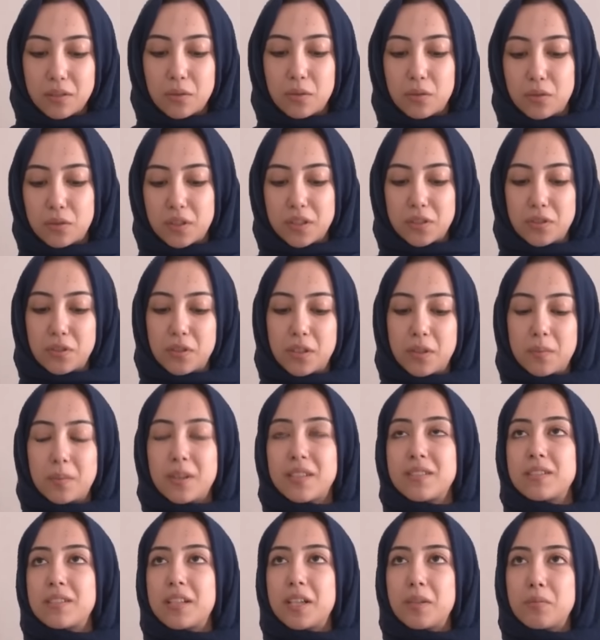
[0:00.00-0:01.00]

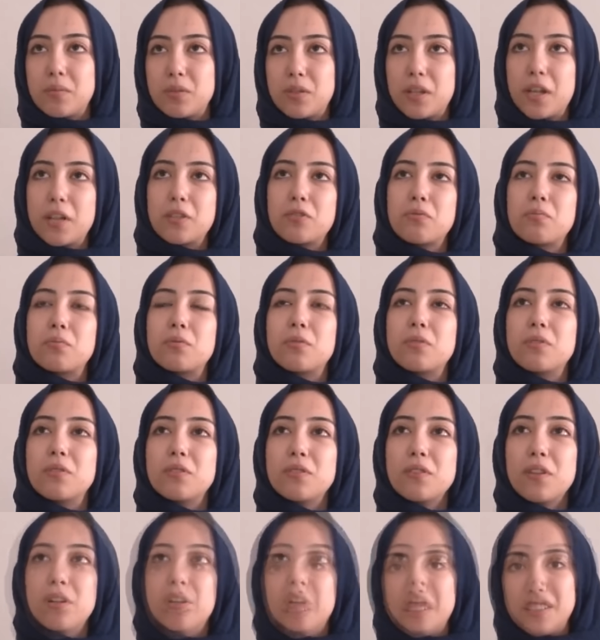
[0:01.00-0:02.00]
Göktaşına benzer bir taş
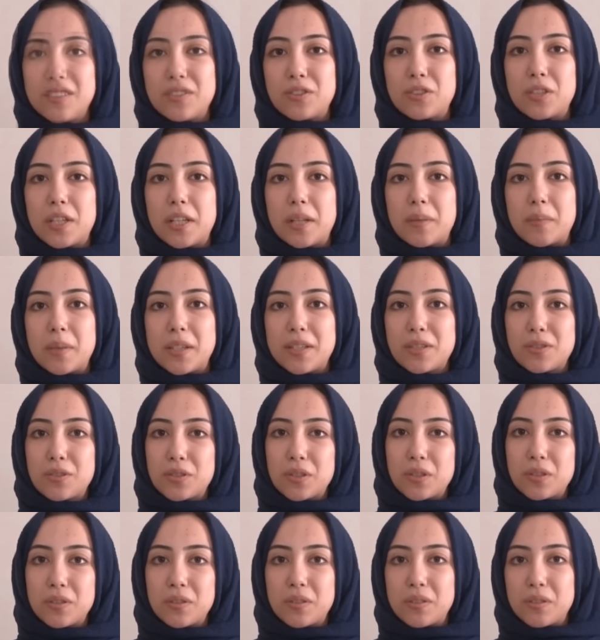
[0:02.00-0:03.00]
bulduk. İncelemek
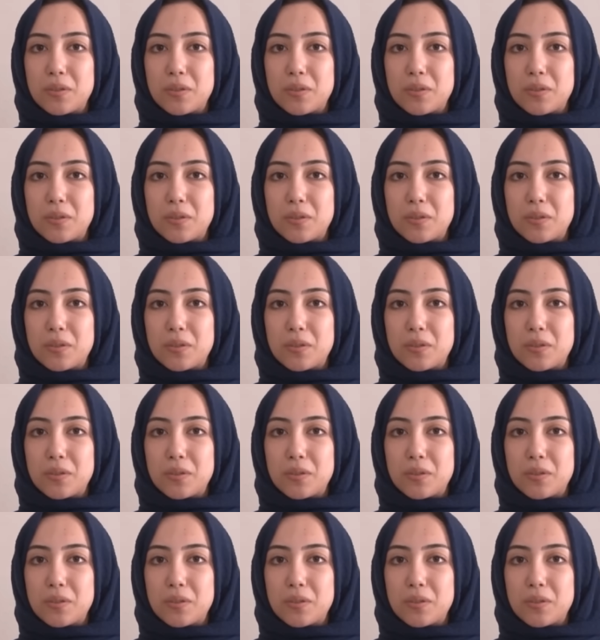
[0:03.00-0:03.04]
için